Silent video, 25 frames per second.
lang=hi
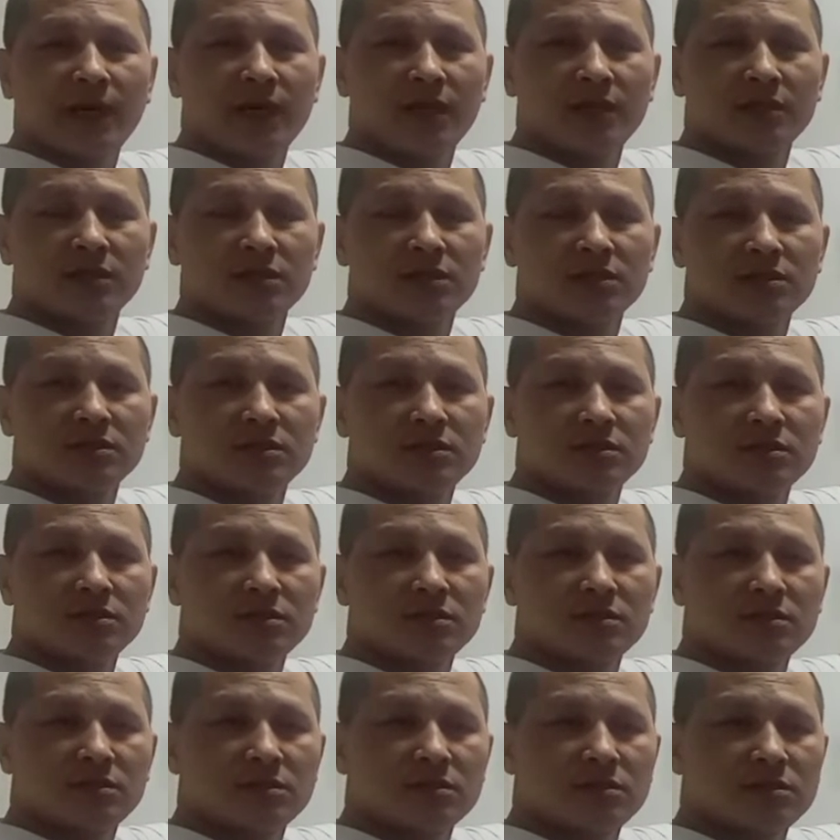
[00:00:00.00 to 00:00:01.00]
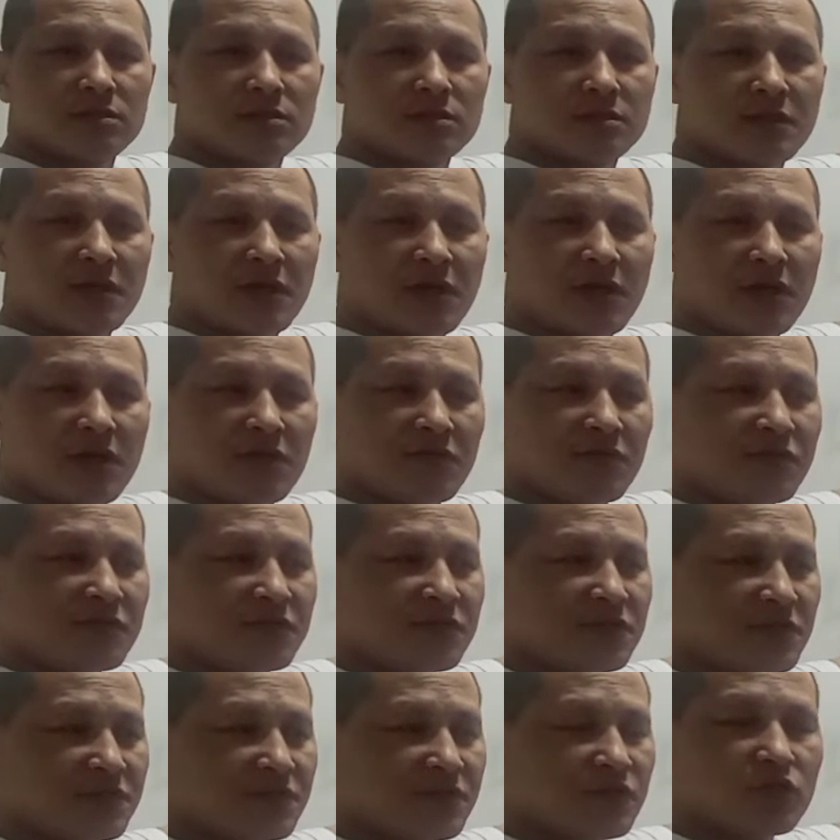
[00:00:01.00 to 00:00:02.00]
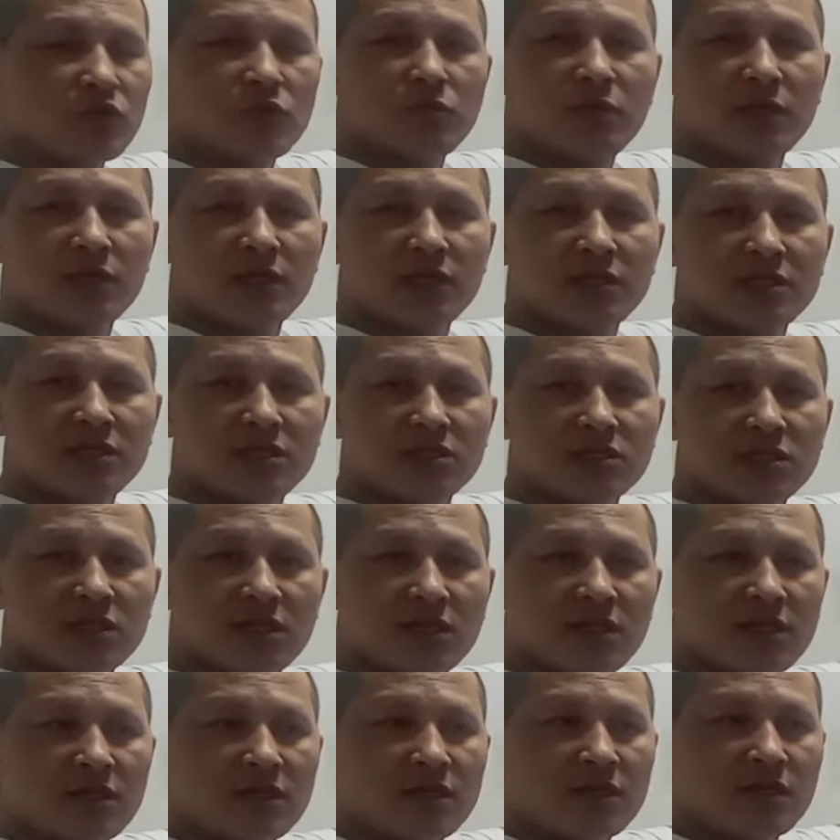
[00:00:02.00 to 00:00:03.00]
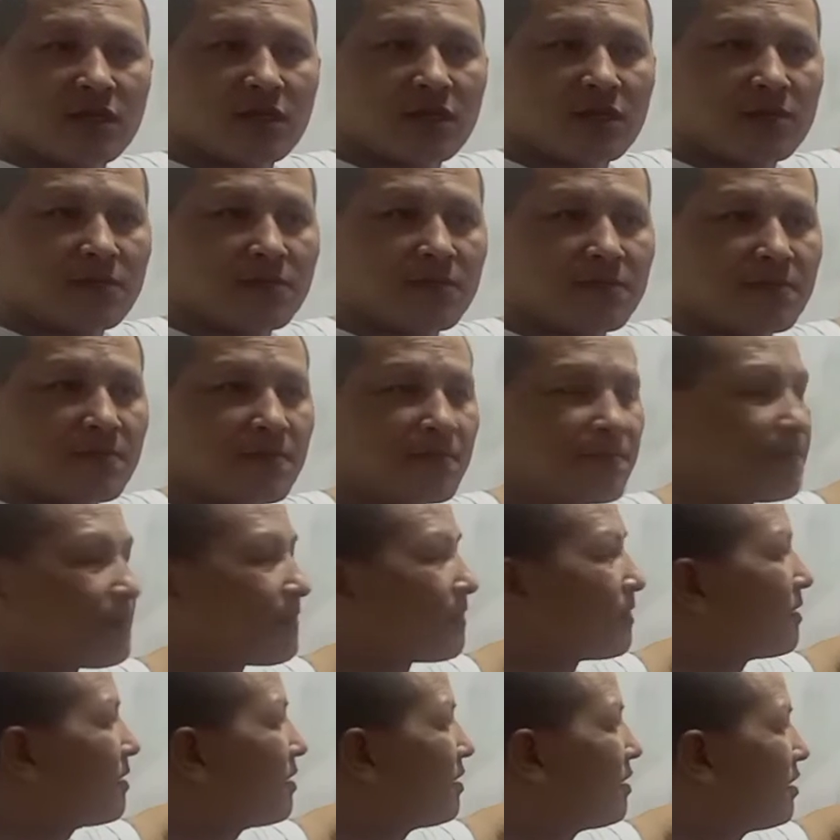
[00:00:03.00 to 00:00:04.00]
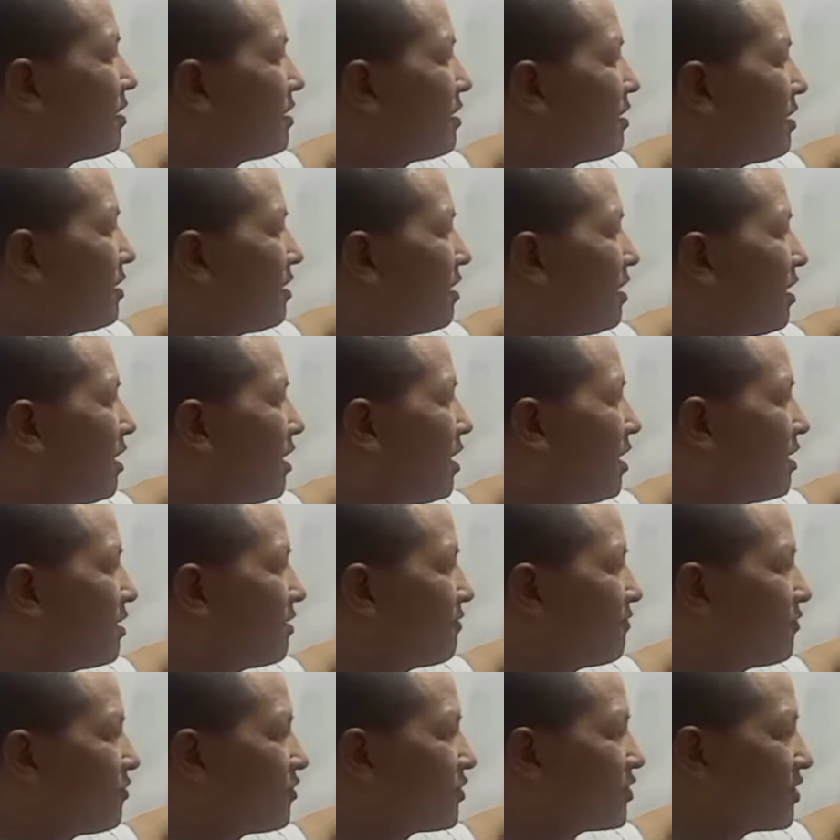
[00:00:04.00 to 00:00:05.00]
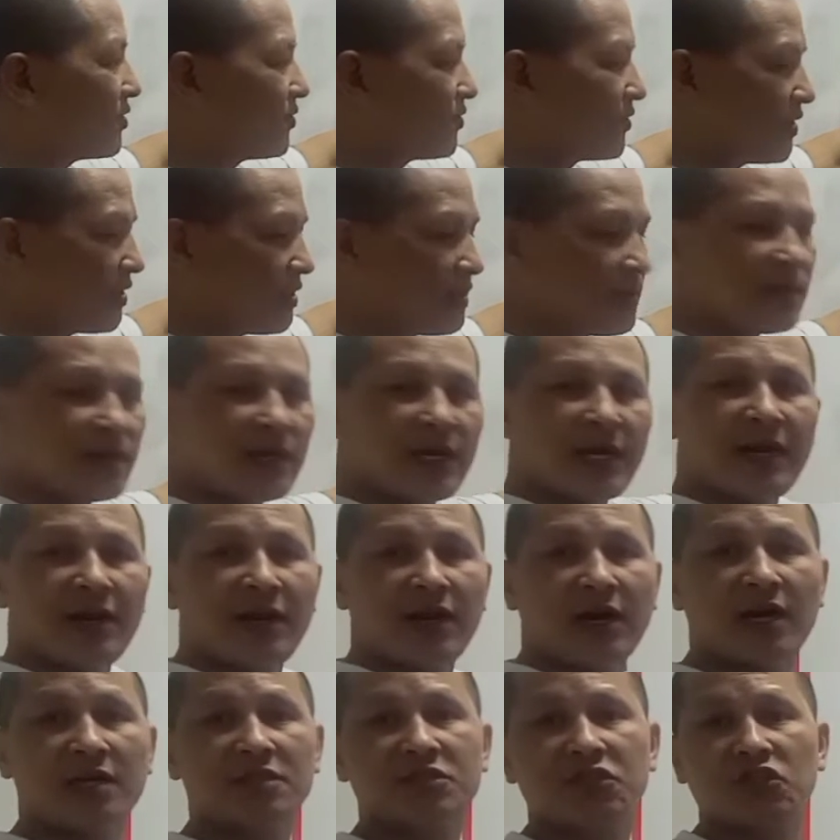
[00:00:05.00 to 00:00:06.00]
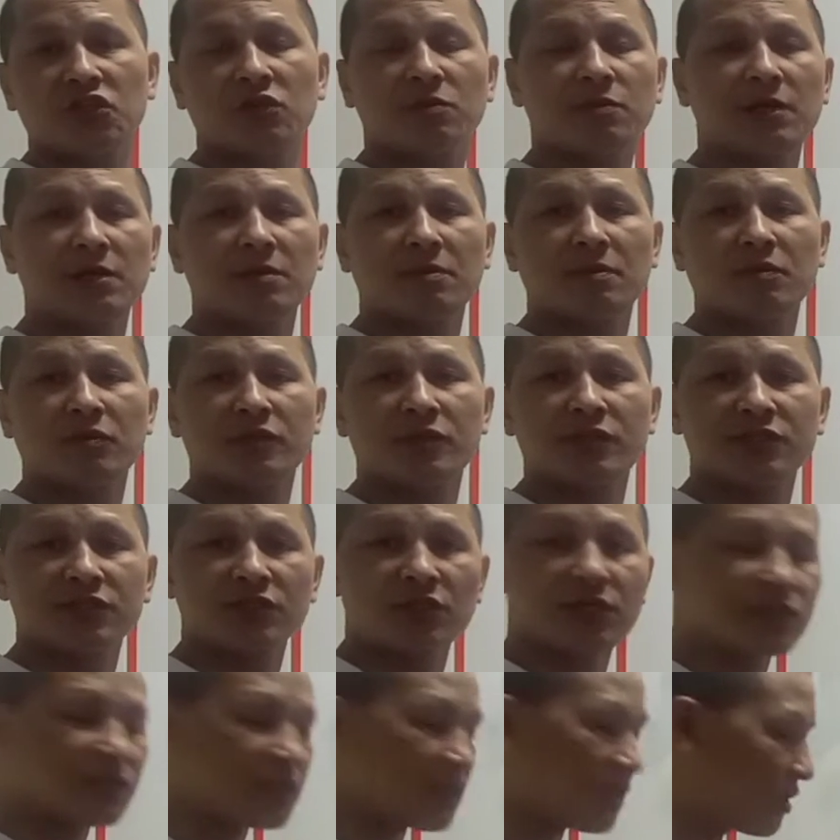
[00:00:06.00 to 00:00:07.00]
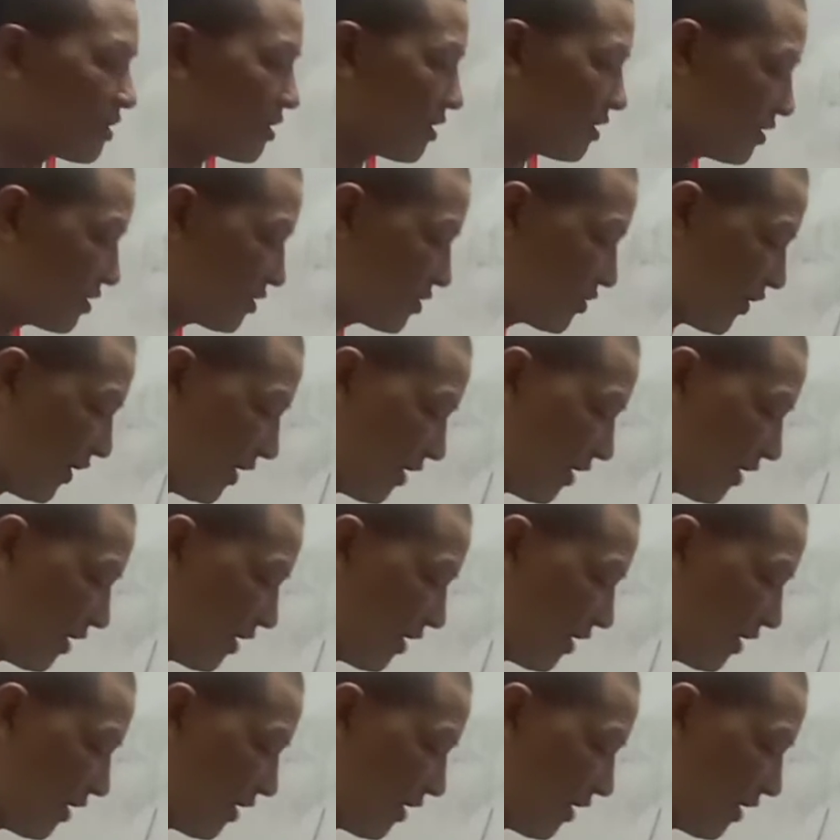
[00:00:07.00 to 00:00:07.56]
एंड फूड सेफ्टी के ऊपर डिस्कस करेंगे ठीक है ना एंड फूड सेफ्टी एंड हाइजीन के बारे में हम लोग डिस्कस करेंगे इस